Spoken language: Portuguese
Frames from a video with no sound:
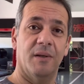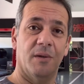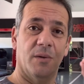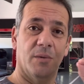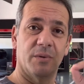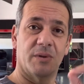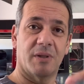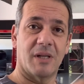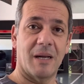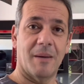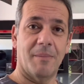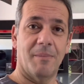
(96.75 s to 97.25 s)
o
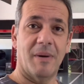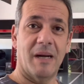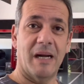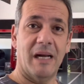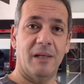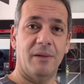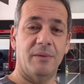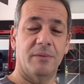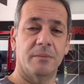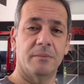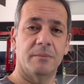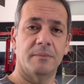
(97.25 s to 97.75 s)

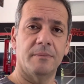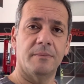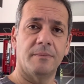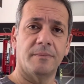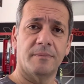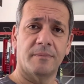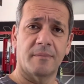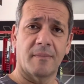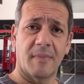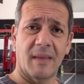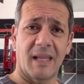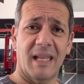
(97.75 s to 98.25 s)
trabalho
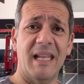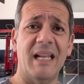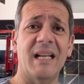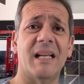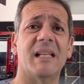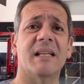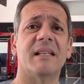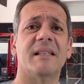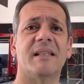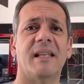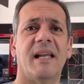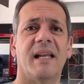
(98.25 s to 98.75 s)

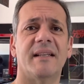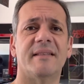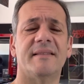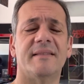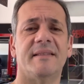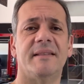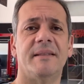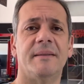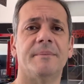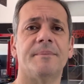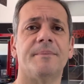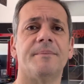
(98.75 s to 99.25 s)

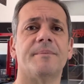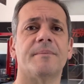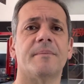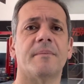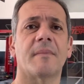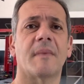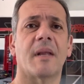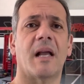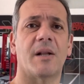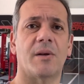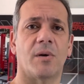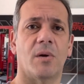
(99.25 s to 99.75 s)
engrandece
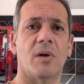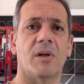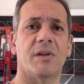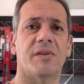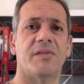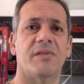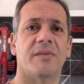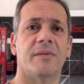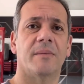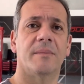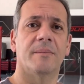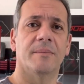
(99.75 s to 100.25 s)
a
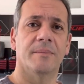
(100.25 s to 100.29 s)
nós